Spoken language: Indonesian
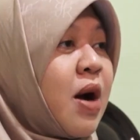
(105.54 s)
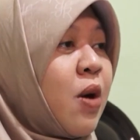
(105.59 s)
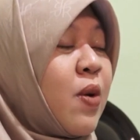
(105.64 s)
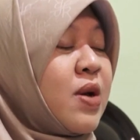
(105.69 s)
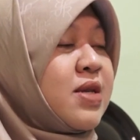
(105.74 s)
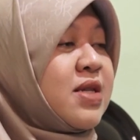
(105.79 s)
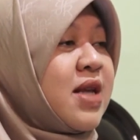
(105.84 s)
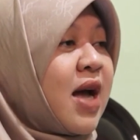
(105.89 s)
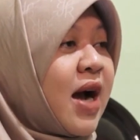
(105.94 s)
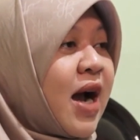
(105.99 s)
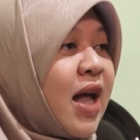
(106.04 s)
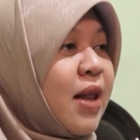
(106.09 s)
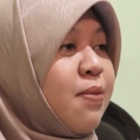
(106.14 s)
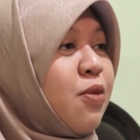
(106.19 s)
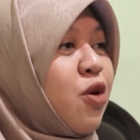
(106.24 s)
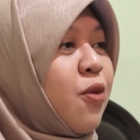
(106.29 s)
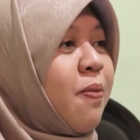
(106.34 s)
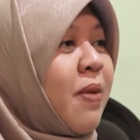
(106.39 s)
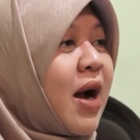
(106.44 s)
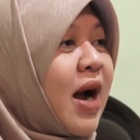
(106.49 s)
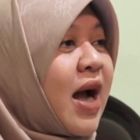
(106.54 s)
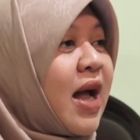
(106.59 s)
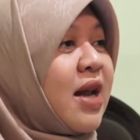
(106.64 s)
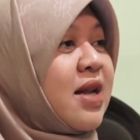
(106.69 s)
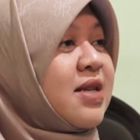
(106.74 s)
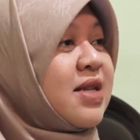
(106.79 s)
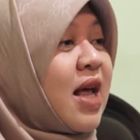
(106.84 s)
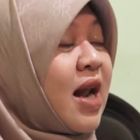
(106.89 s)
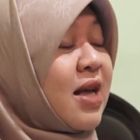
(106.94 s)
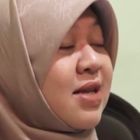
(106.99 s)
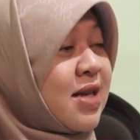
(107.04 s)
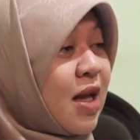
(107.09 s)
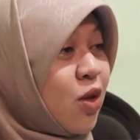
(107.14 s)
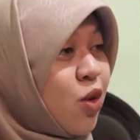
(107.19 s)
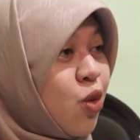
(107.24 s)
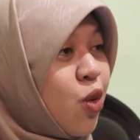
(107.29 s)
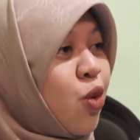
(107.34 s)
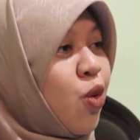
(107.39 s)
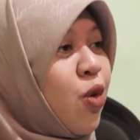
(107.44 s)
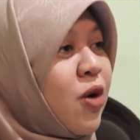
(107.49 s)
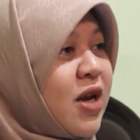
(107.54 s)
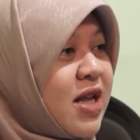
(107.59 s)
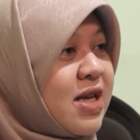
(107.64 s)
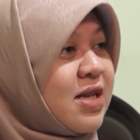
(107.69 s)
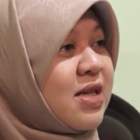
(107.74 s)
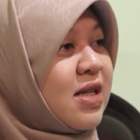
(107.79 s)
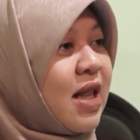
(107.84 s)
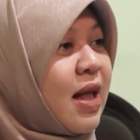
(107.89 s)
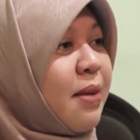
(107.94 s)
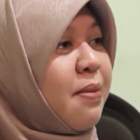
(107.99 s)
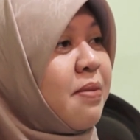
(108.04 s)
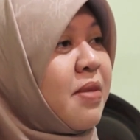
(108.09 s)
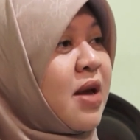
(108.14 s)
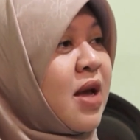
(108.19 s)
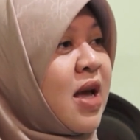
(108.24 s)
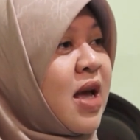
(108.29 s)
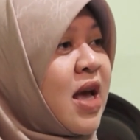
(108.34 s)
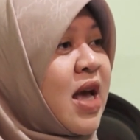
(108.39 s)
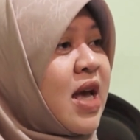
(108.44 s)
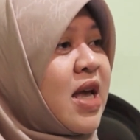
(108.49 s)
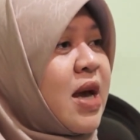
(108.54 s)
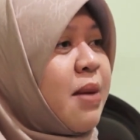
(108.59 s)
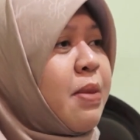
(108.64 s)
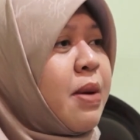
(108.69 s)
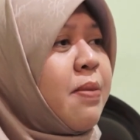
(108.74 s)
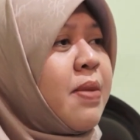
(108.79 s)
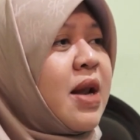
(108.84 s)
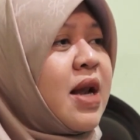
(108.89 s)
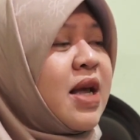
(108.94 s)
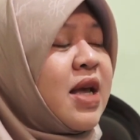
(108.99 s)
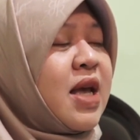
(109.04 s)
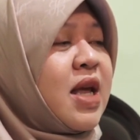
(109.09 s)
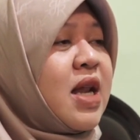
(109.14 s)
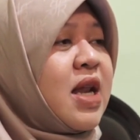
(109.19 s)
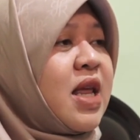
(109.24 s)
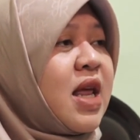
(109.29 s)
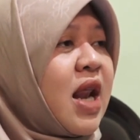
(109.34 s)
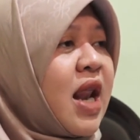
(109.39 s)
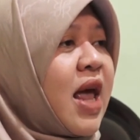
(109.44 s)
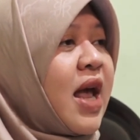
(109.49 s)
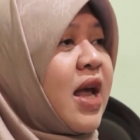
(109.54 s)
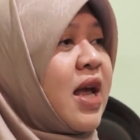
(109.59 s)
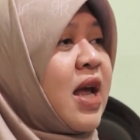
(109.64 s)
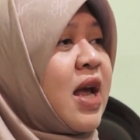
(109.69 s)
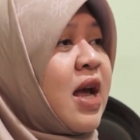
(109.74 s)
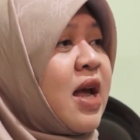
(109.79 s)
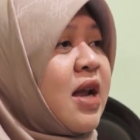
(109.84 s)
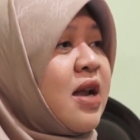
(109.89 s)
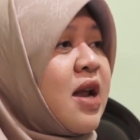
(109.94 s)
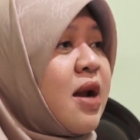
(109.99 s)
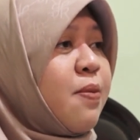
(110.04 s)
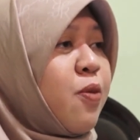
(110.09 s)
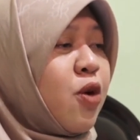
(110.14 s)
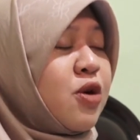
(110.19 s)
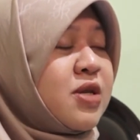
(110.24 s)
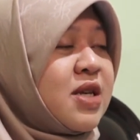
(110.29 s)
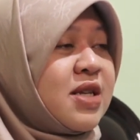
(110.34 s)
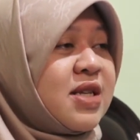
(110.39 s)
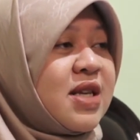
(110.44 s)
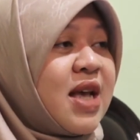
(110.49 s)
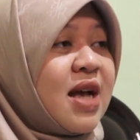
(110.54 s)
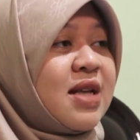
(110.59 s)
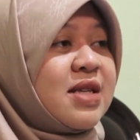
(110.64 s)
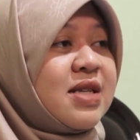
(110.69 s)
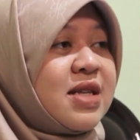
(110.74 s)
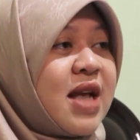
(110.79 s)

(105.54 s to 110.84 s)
bahwa zakat merupakan salah satu rukun Islam yang memiliki nilai dan posisi yang